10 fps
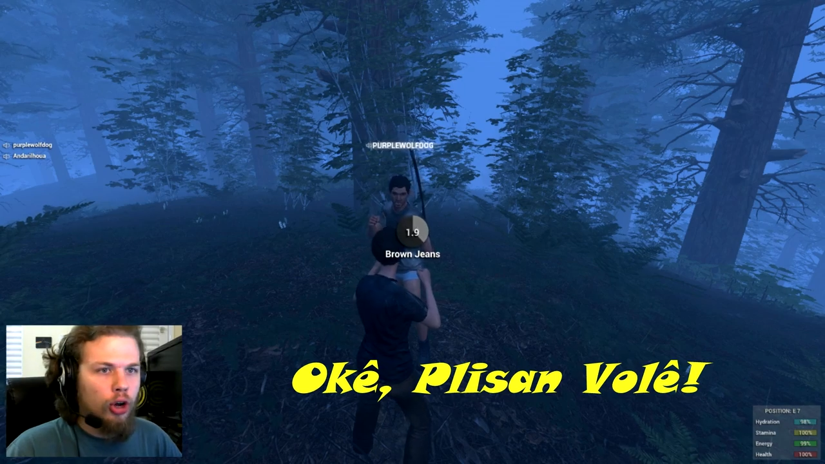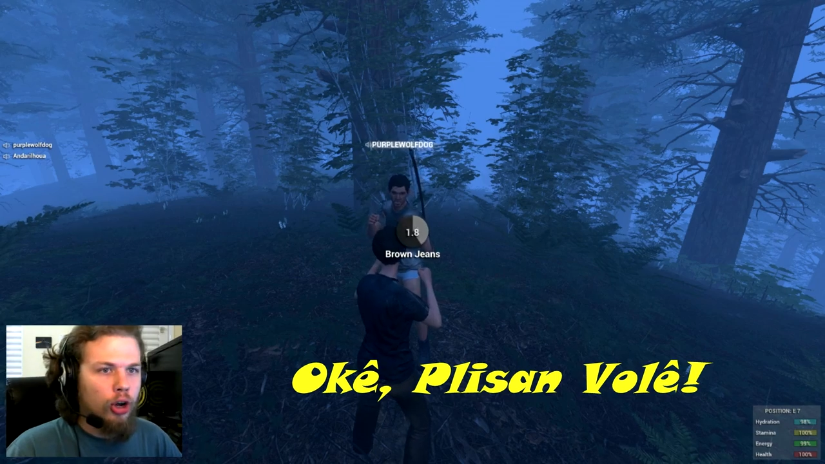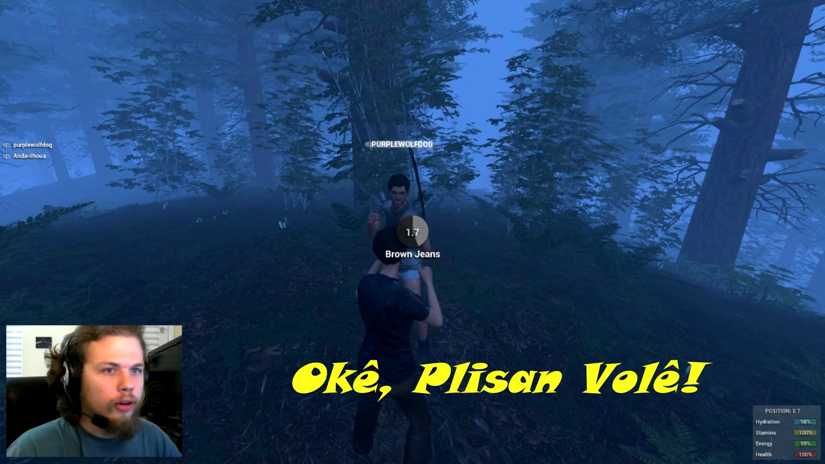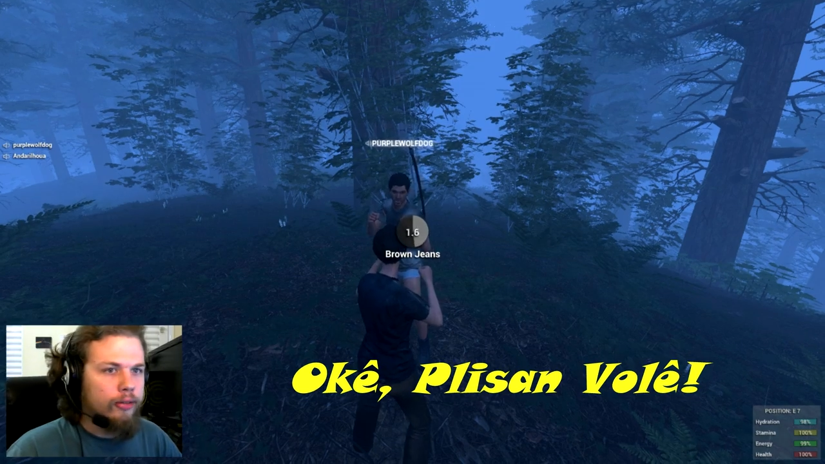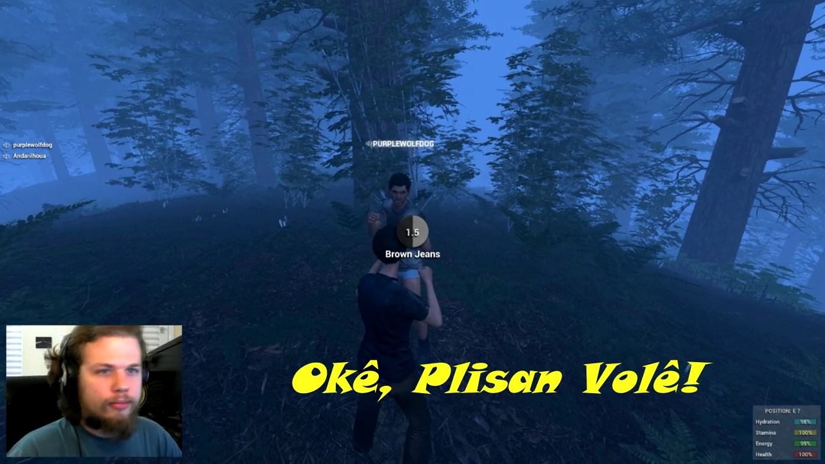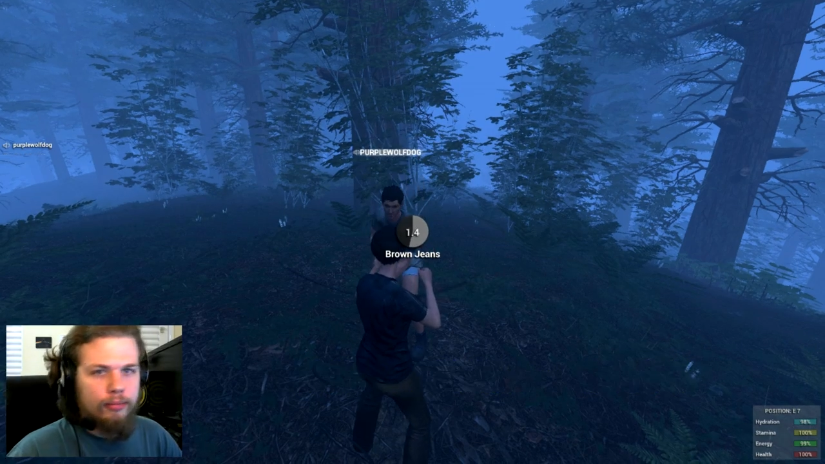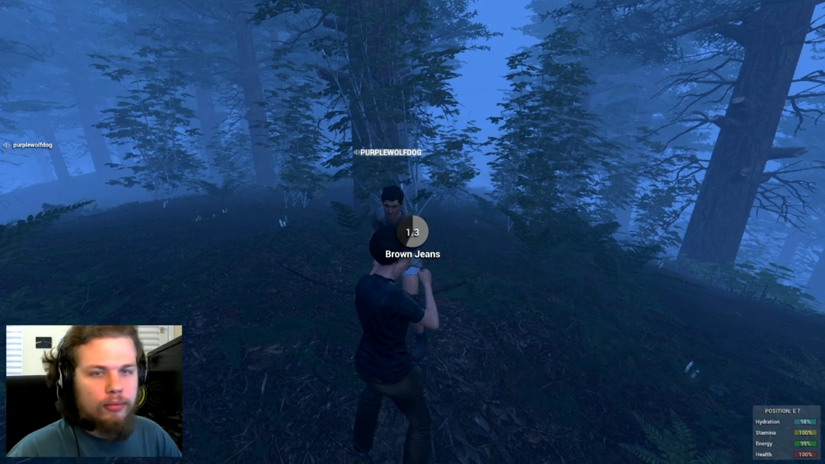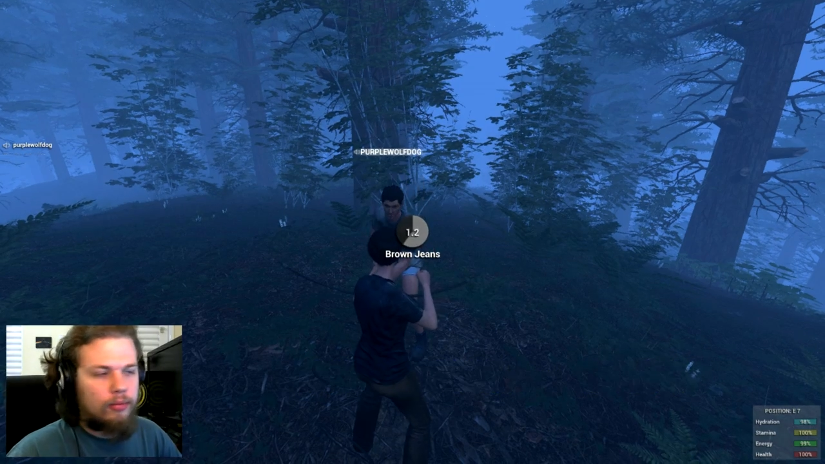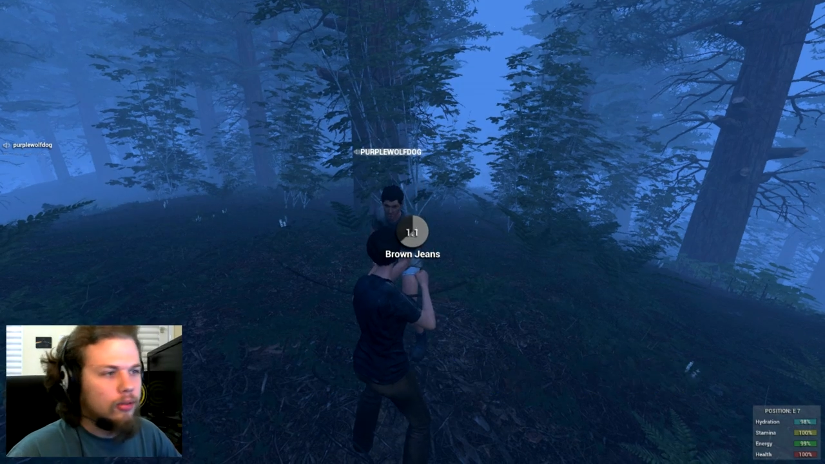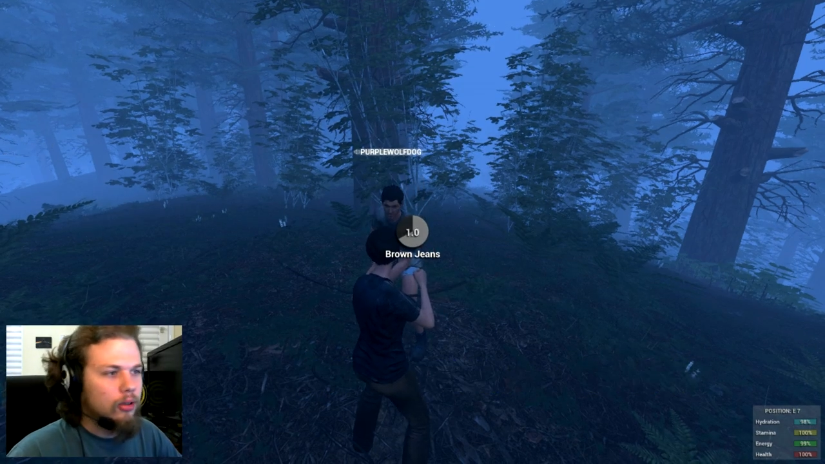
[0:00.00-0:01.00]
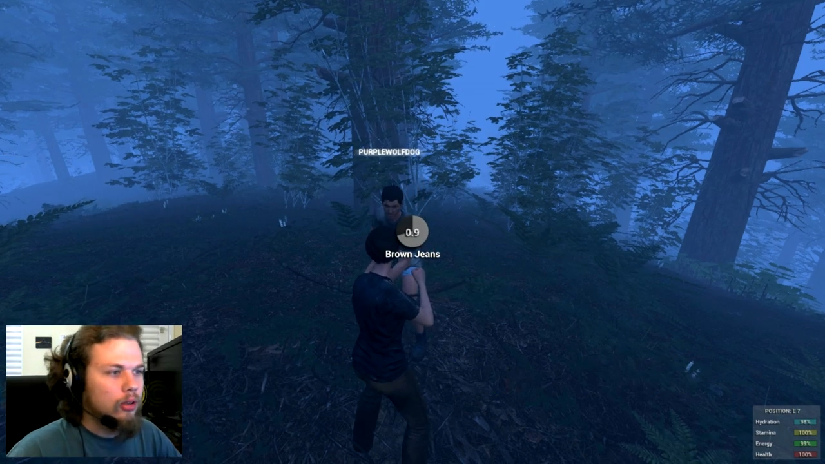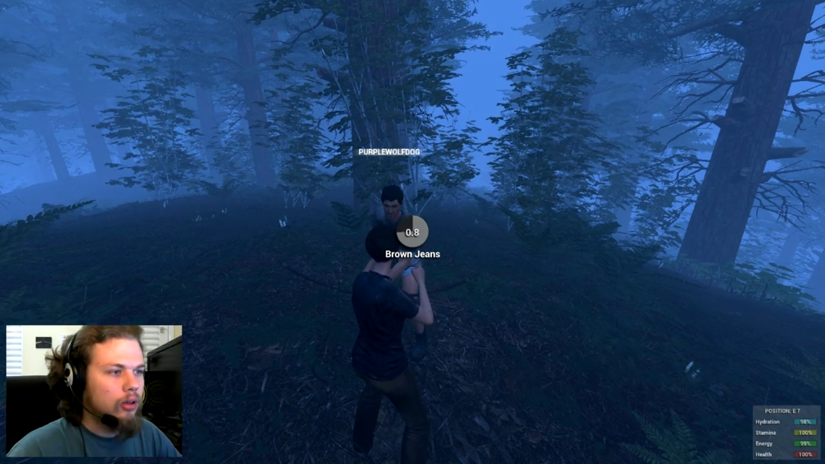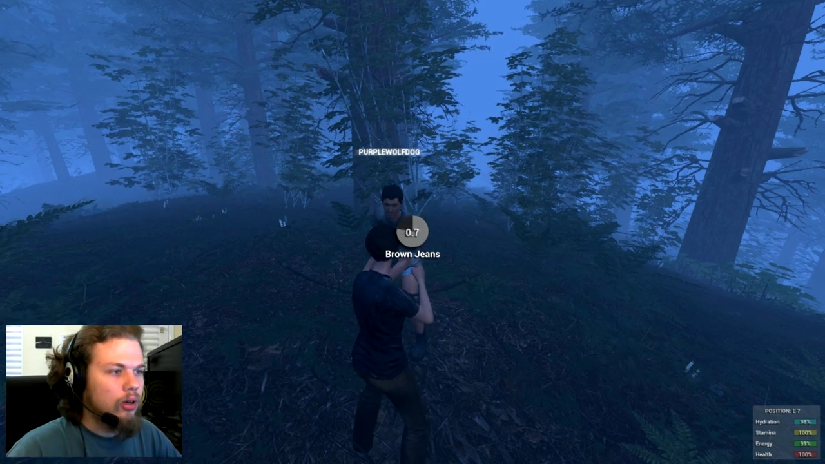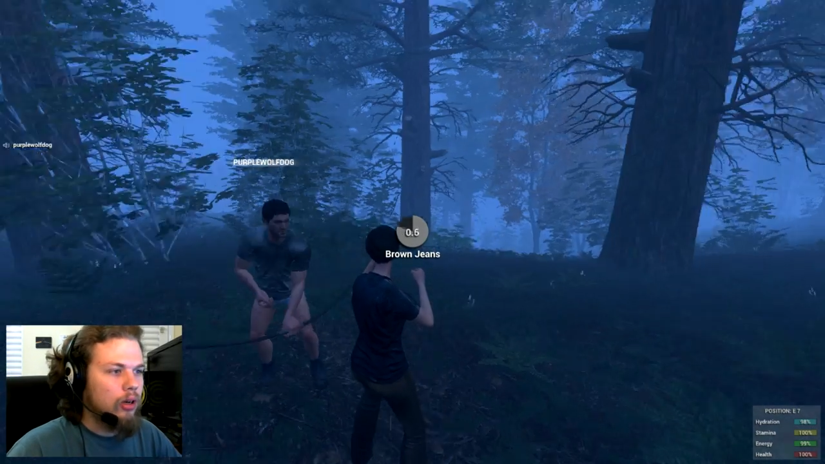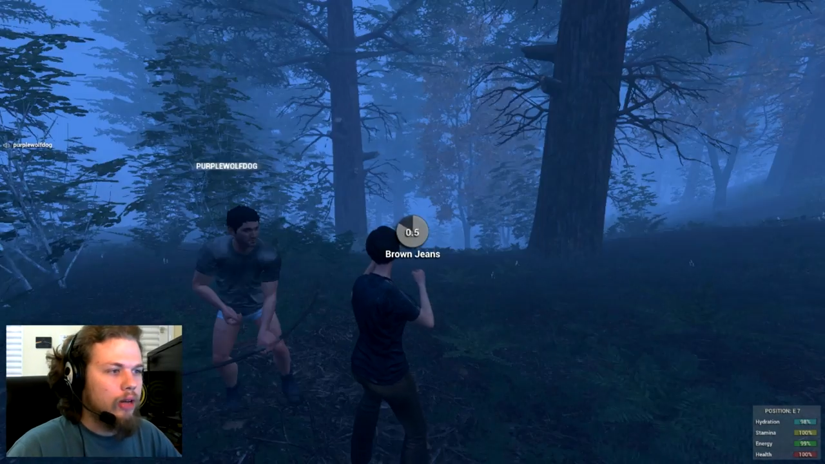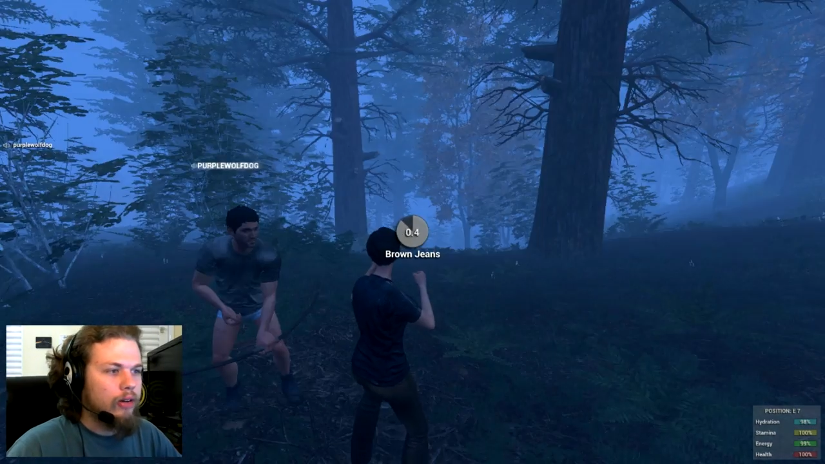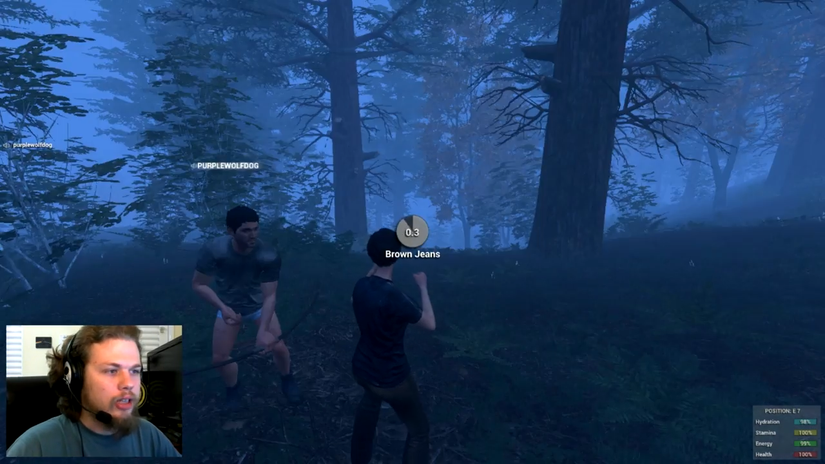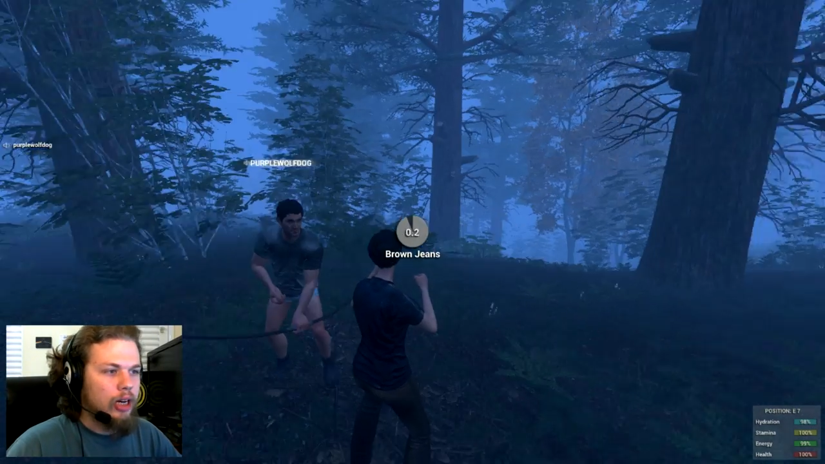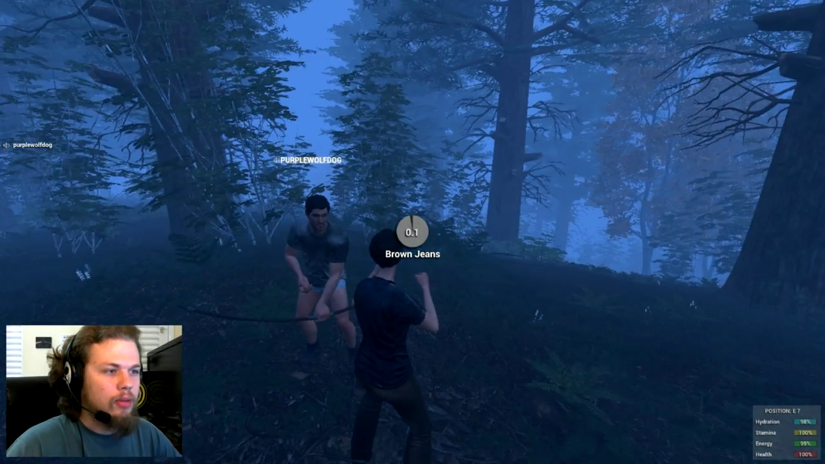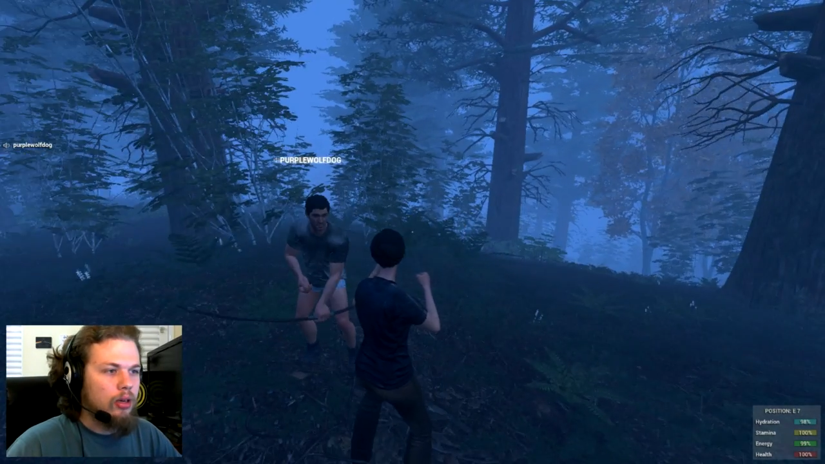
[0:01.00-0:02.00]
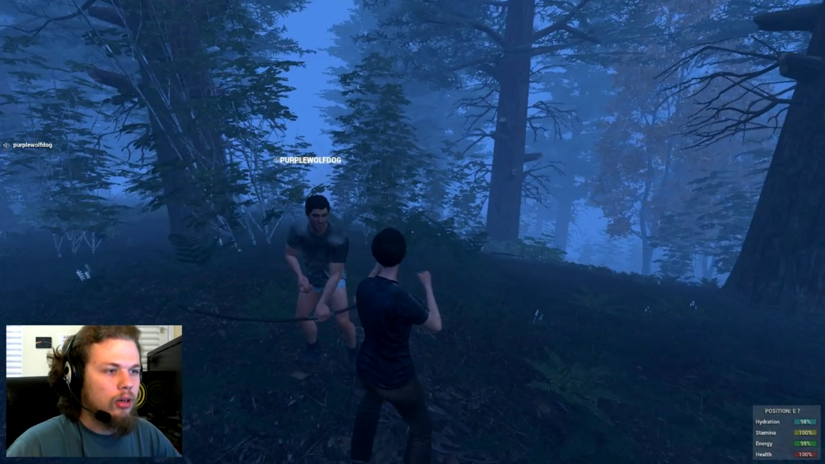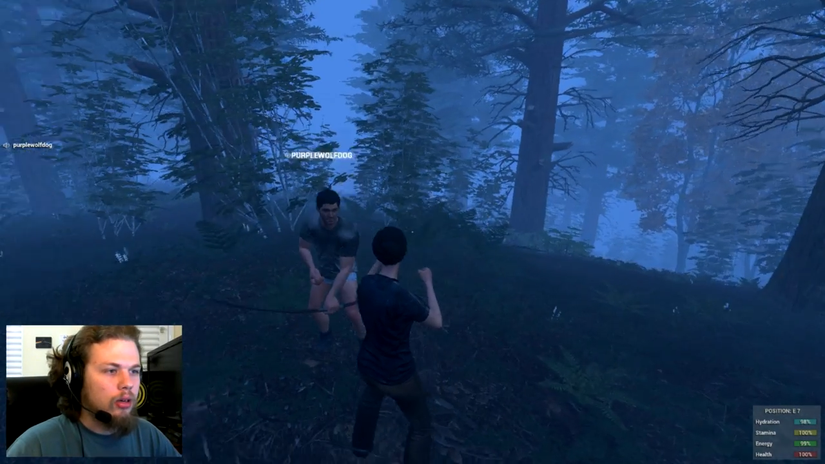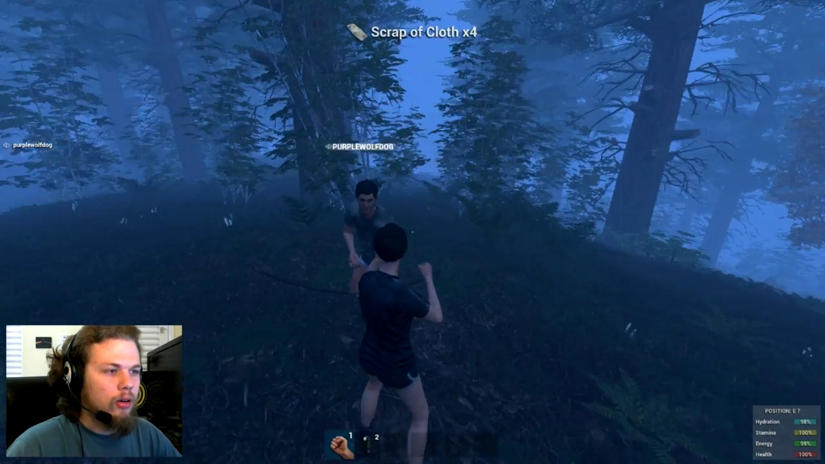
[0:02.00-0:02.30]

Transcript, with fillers: Ele vai atirar em mim.